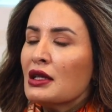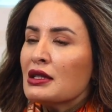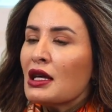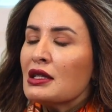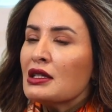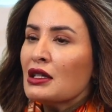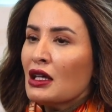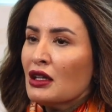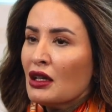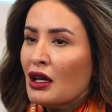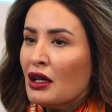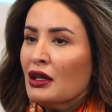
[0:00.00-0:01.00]
الاحساس ان
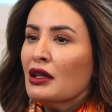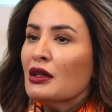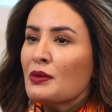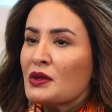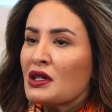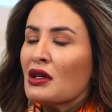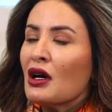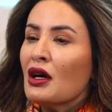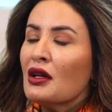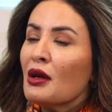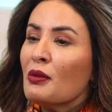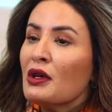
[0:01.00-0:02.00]
احنا الحين
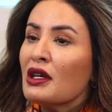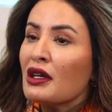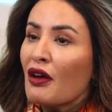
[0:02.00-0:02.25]
بسرعه نبي